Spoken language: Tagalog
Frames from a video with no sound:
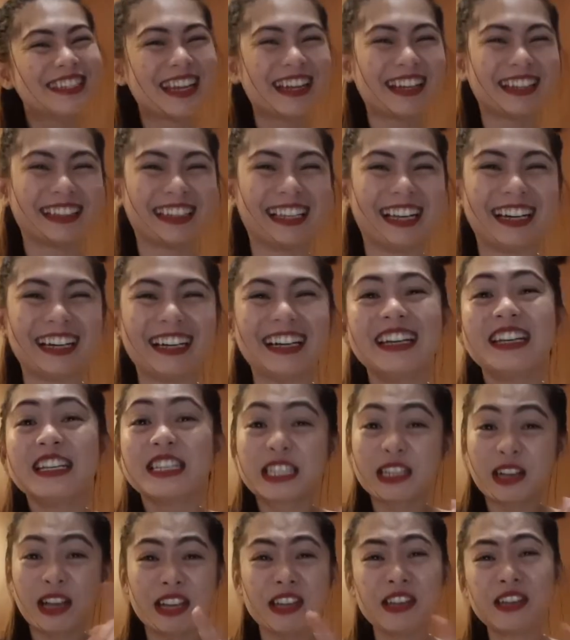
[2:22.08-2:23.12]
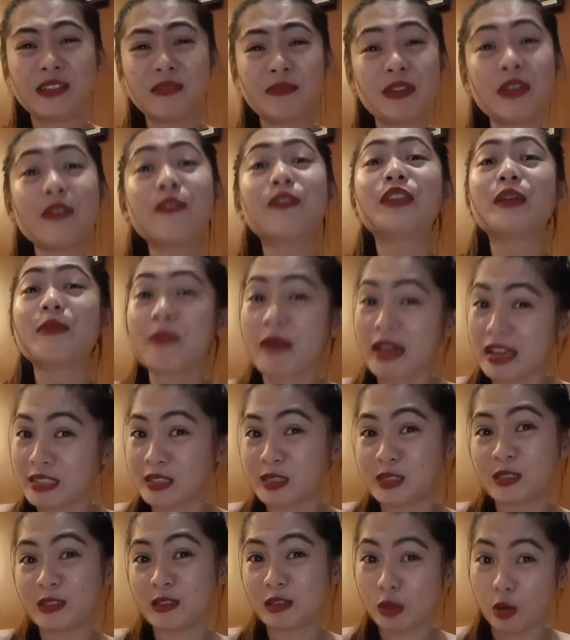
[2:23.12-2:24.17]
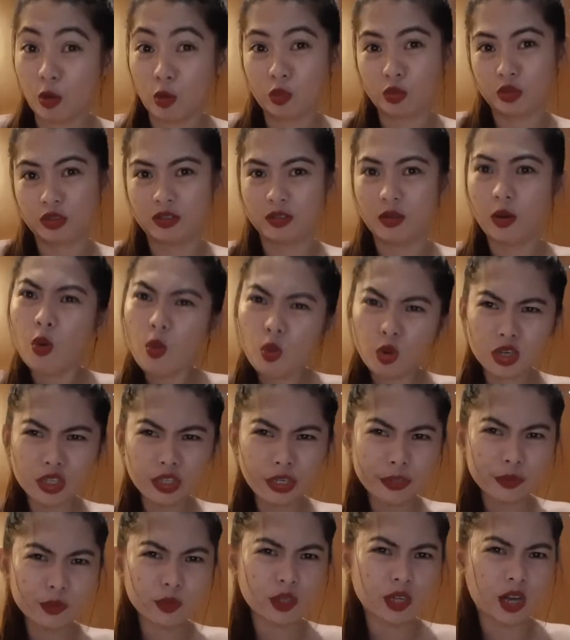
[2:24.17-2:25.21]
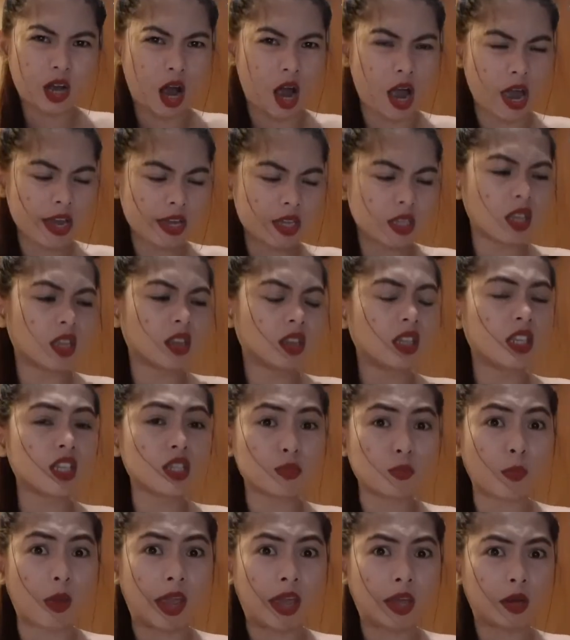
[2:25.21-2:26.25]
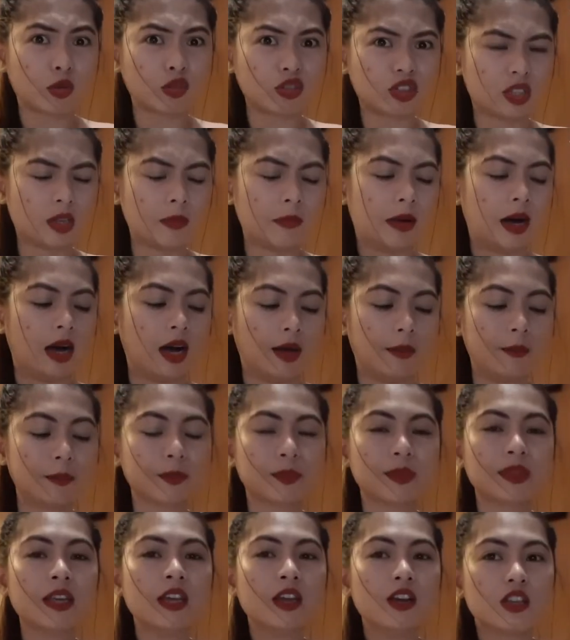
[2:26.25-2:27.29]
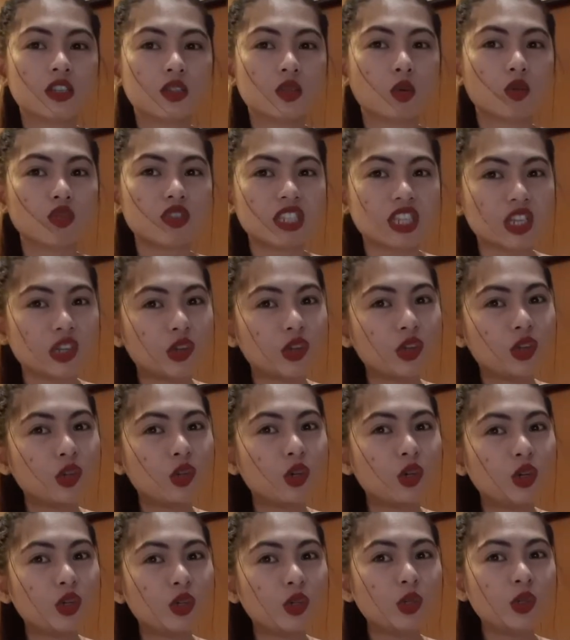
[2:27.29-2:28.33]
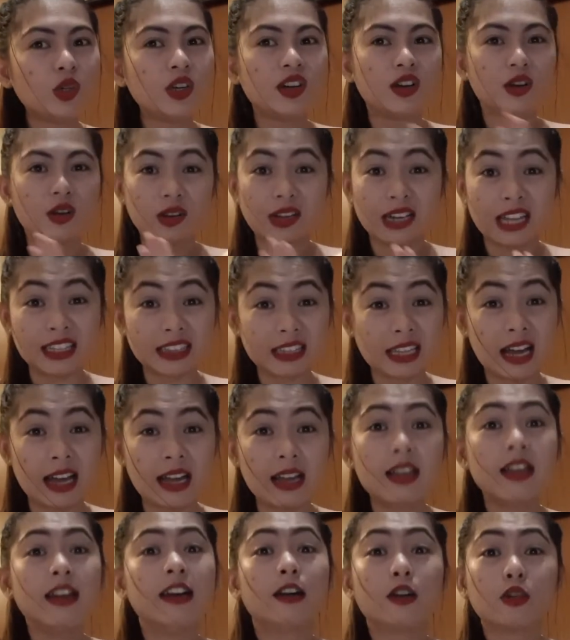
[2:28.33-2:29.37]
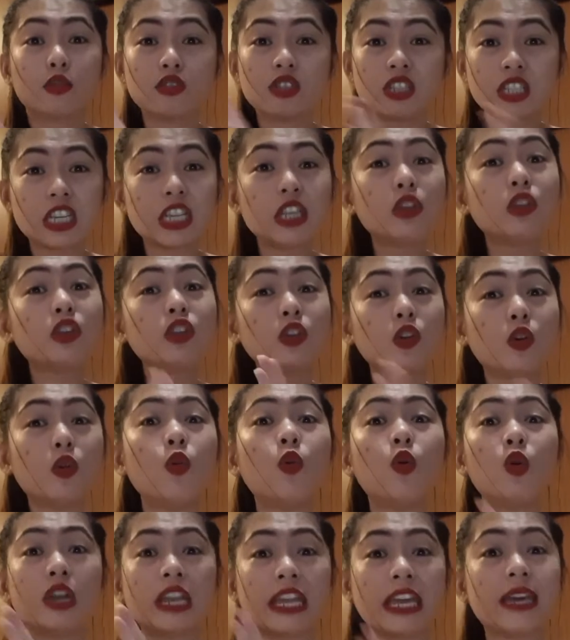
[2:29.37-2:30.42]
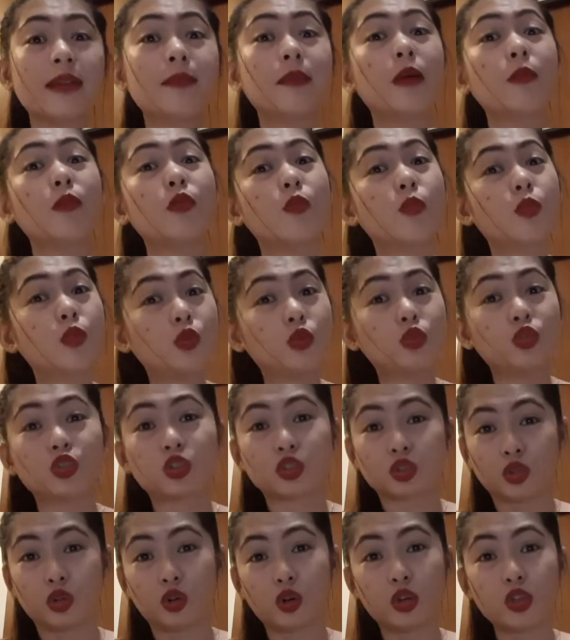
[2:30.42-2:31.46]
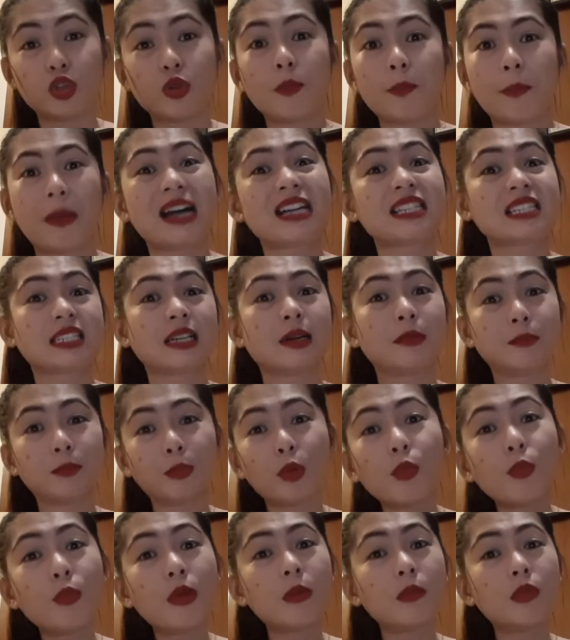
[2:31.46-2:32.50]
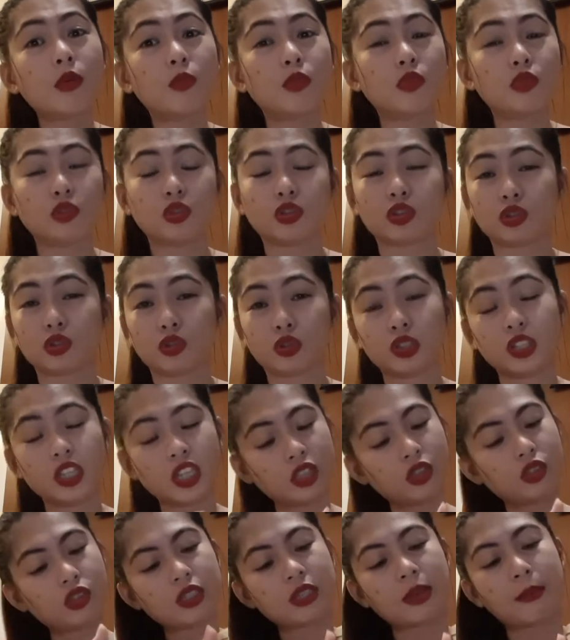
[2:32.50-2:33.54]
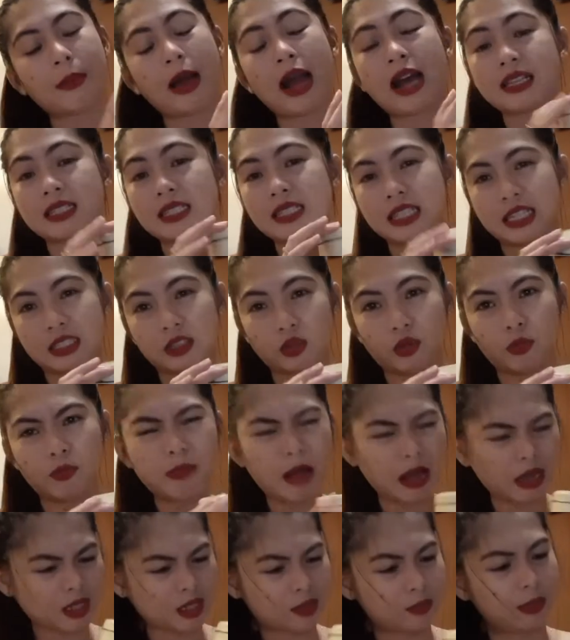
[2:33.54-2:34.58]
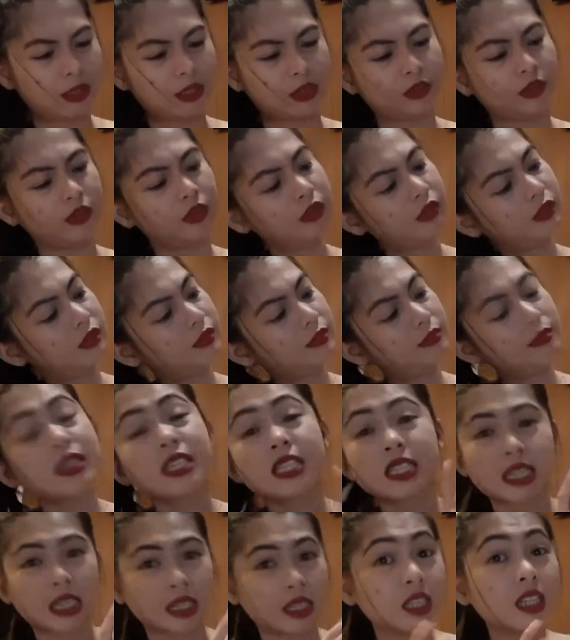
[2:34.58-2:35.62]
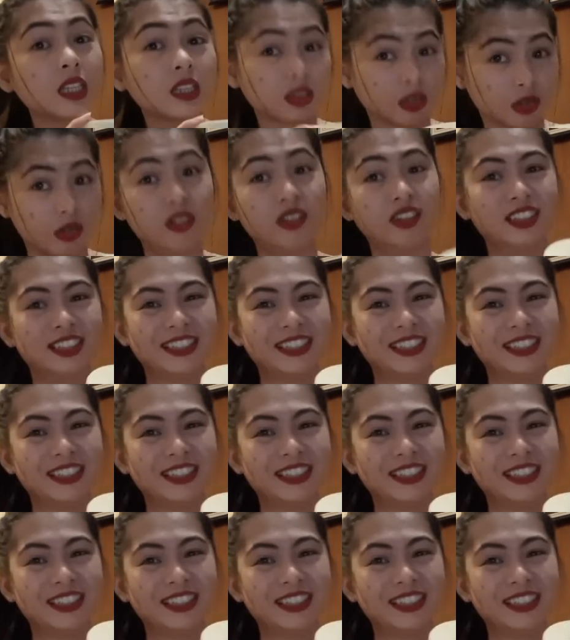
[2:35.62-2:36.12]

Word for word: Charot lang. So, ayan, 50 pesos load. Okay na yun, guys. At least meron, ba diba? So, kung sino yung, wala ta, kung sino yung huling mabubunot ko, yung pangsampung mabubunot ko dito sa box na to. Box ba to? Basta dito.